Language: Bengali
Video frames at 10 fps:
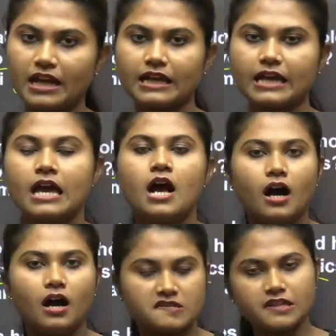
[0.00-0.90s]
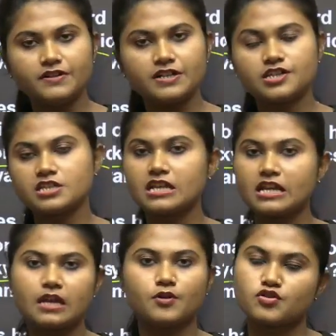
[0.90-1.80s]
এর আগে সিলভার
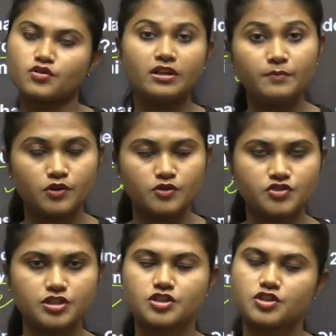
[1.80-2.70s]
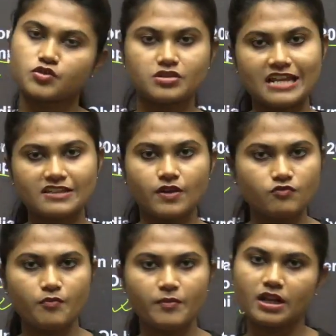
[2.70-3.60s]
জিতেছিলেন এই বছর ইনি ব্রোঞ্জ জিতেছেন তো দ্যাটস ওয়াই
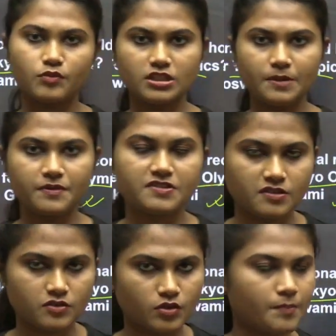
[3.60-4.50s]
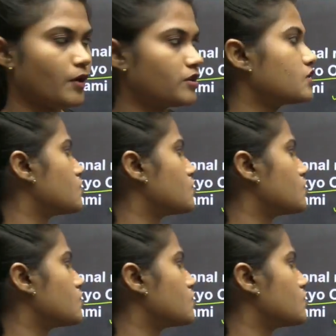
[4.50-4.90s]
ওমেনের মধ্যে পিভি সিন্ধু ইম্পর্টেন্ট